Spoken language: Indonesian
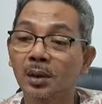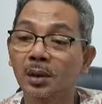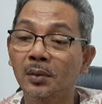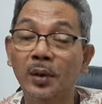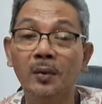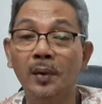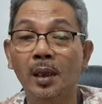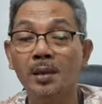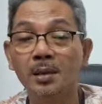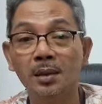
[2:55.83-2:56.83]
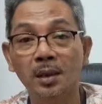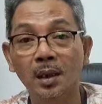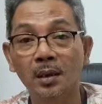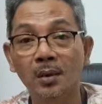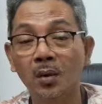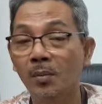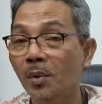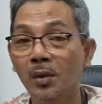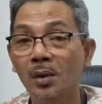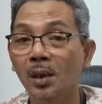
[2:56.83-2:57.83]
uh, frekuensi dengan
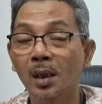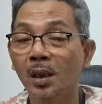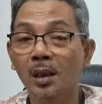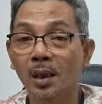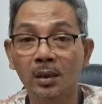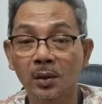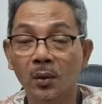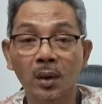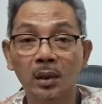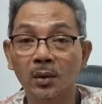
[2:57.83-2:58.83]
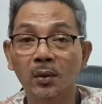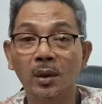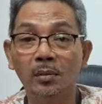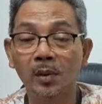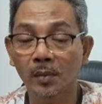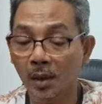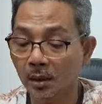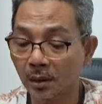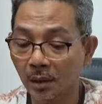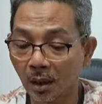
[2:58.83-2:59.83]
kelompok kadrun-kadrun yang
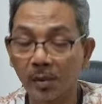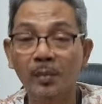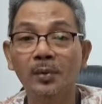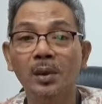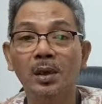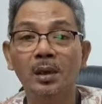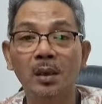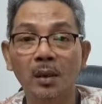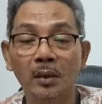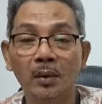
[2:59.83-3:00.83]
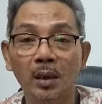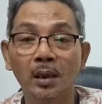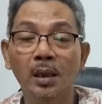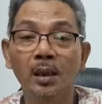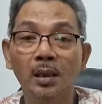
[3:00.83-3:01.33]
memang apapun yang dilakukan oleh